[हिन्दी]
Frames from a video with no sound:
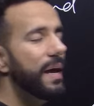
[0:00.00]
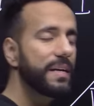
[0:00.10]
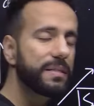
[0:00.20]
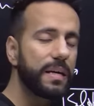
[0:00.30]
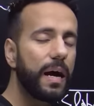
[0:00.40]

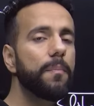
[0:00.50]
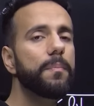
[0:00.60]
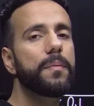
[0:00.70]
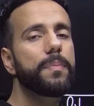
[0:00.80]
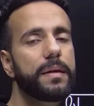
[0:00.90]
एग्जाम
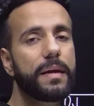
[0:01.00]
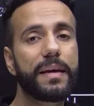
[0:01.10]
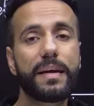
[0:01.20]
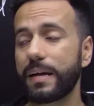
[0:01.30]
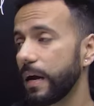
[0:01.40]
में भी
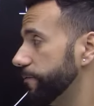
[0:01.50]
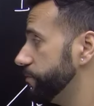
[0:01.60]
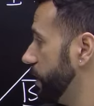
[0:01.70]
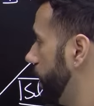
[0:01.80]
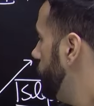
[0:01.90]
यही ग्राफ
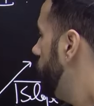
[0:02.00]
सेम